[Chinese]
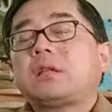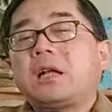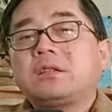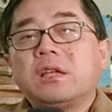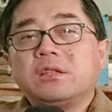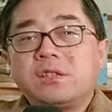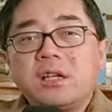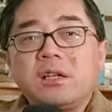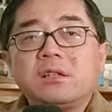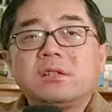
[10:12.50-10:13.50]
他等
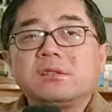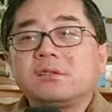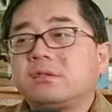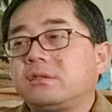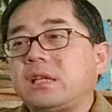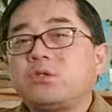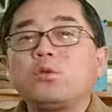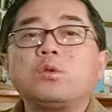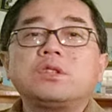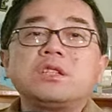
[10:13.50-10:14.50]
这在
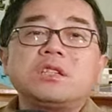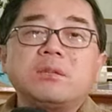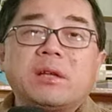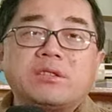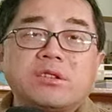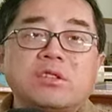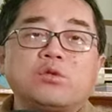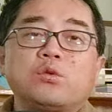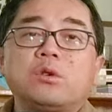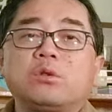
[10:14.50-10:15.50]
中国经济里面折
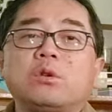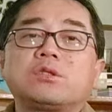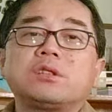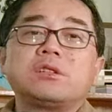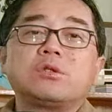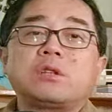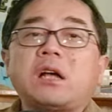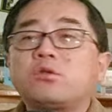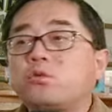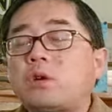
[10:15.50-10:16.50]
腾足够多的时间之后，
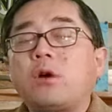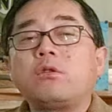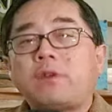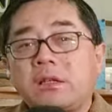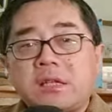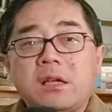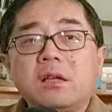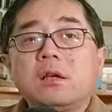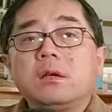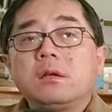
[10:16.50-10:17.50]
他突然会发现
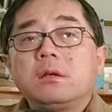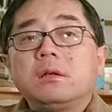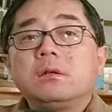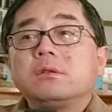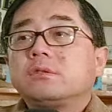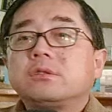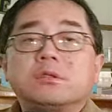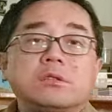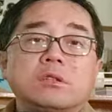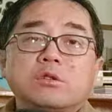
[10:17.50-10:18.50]
自
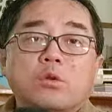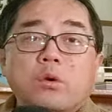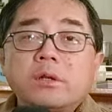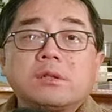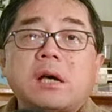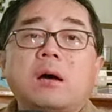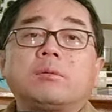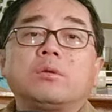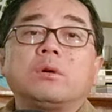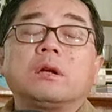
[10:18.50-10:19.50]
己真的就亏的差
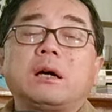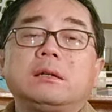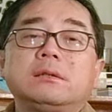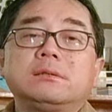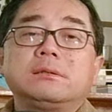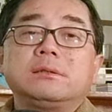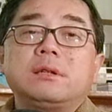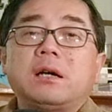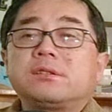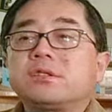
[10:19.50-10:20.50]
不多了。
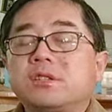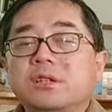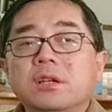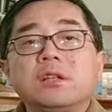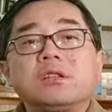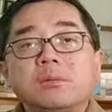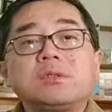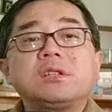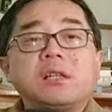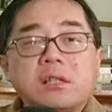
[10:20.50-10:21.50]
啊，自己特别
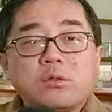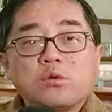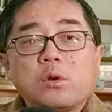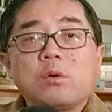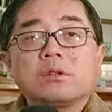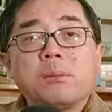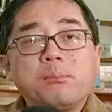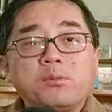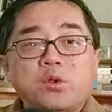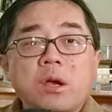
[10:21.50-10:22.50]
是现在这种状况，等
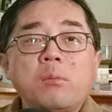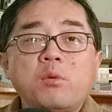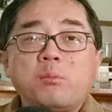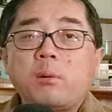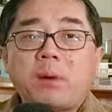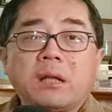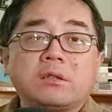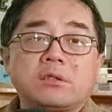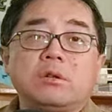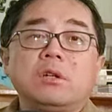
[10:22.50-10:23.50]
全部崩盘
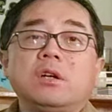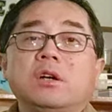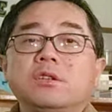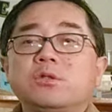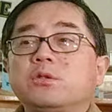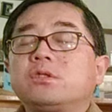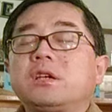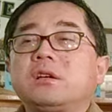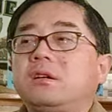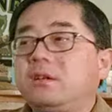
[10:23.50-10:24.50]
的时候，就是
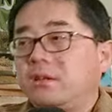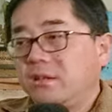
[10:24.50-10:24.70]
这个